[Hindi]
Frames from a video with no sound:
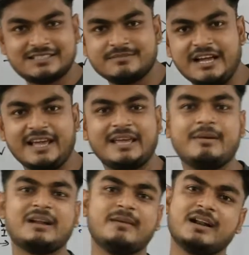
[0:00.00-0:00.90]
समझाएंगे
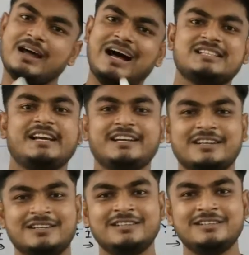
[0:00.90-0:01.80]
बार बार आ
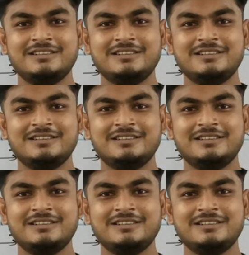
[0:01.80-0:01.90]
जाएगा